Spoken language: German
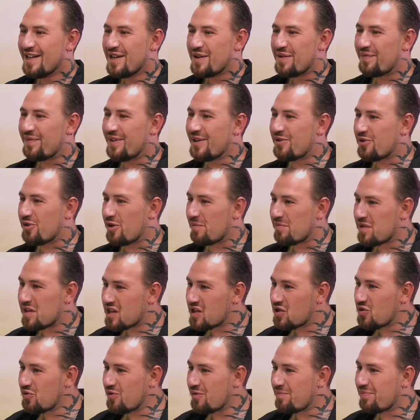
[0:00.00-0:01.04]
Wie
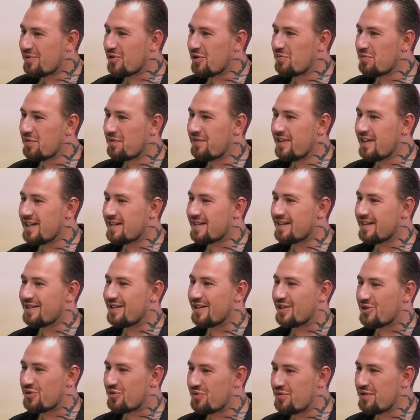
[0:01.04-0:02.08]
kommst du, promovierter
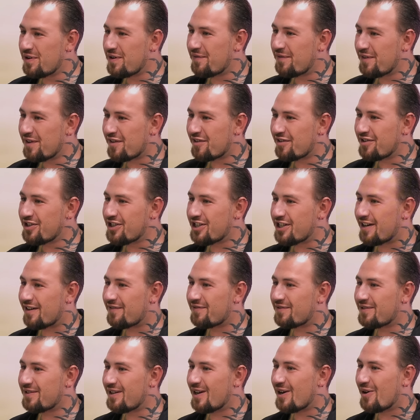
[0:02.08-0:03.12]

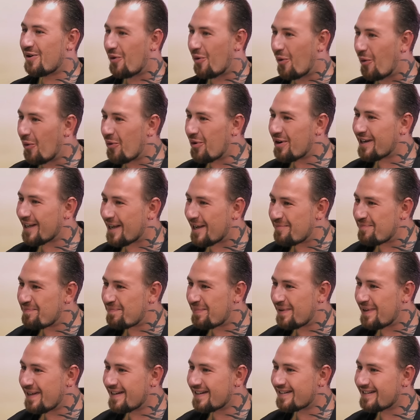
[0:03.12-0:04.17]
Naturwissenschaftler, hm.
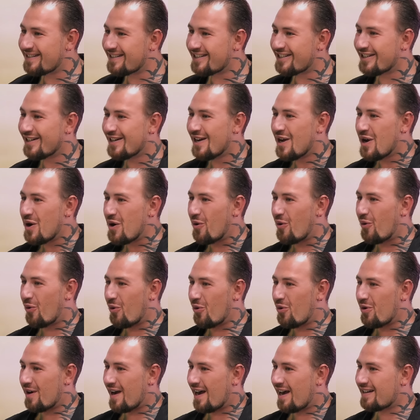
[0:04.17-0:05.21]
hochempirisch,
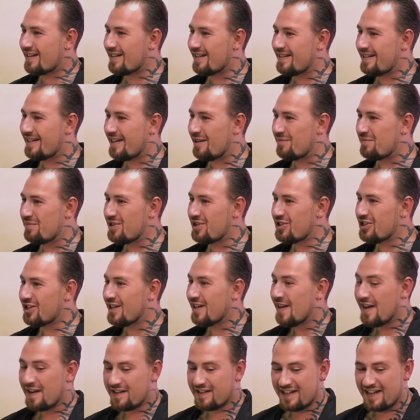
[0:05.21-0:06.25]
hochakademisch,
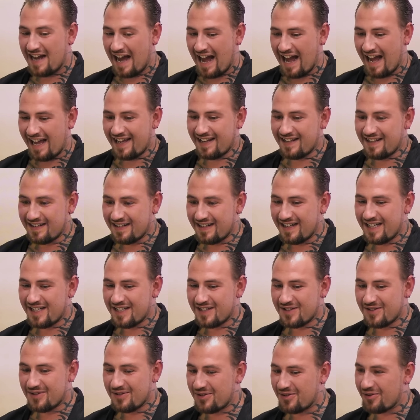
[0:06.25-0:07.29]
denn eigentlich
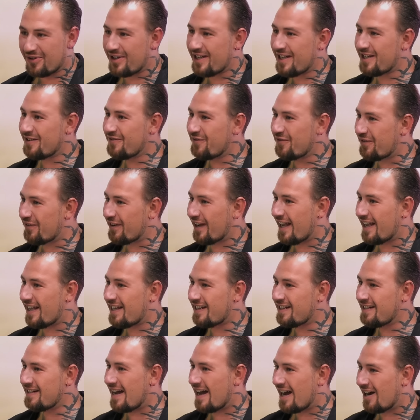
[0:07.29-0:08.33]
zu solchen
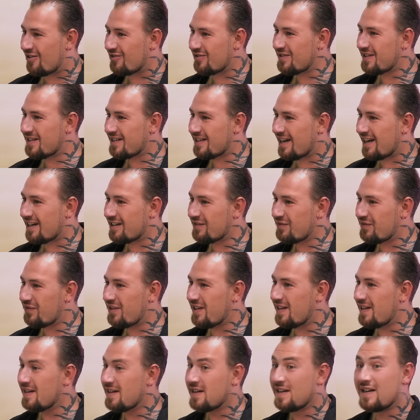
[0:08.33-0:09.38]
frechen Aussagen
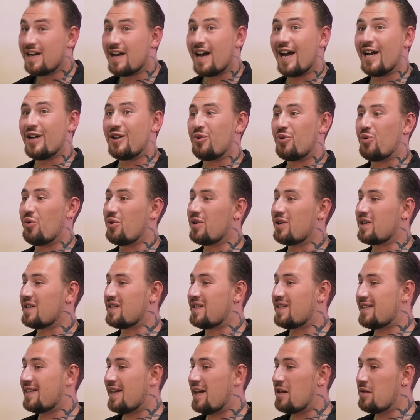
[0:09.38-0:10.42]
wie ein
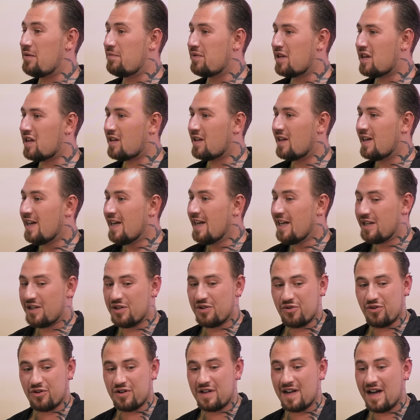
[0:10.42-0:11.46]
höheres Selbst, die können